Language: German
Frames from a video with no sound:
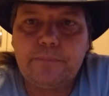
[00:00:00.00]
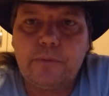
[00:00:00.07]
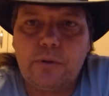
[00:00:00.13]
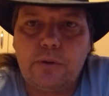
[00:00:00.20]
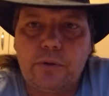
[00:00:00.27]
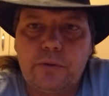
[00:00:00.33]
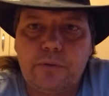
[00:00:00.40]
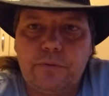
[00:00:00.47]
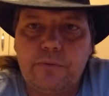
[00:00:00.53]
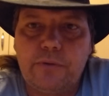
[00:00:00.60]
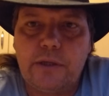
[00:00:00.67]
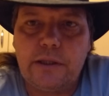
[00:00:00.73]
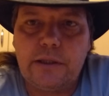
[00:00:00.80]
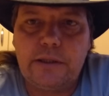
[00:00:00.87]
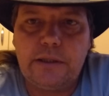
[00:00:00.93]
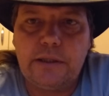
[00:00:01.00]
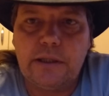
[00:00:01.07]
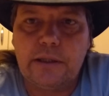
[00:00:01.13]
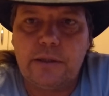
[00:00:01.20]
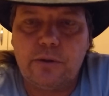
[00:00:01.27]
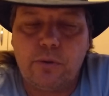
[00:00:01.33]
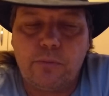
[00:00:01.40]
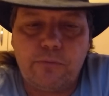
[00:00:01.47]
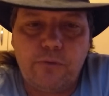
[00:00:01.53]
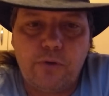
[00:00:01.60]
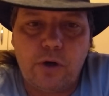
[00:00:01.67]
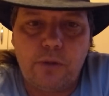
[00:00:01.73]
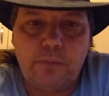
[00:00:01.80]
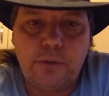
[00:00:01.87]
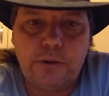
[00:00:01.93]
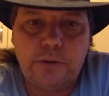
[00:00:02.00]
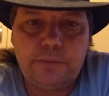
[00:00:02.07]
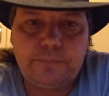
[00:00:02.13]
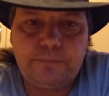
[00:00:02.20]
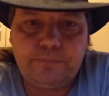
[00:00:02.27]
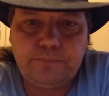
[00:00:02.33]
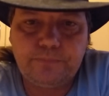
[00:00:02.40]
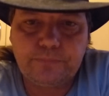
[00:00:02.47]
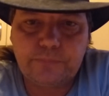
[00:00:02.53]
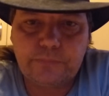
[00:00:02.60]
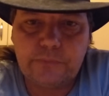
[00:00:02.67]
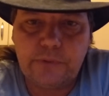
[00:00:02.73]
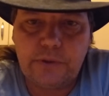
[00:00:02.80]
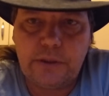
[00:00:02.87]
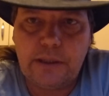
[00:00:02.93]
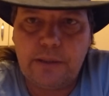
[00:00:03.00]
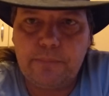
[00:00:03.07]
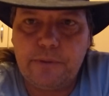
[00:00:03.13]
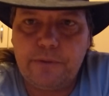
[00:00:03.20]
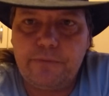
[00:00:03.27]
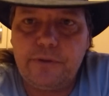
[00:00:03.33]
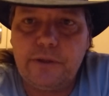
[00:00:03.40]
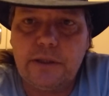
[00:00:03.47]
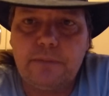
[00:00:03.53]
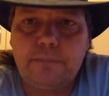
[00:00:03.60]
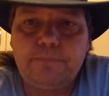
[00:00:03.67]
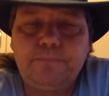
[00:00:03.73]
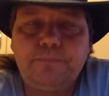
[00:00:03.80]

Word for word: und wenn ich die dann umforme in MP4,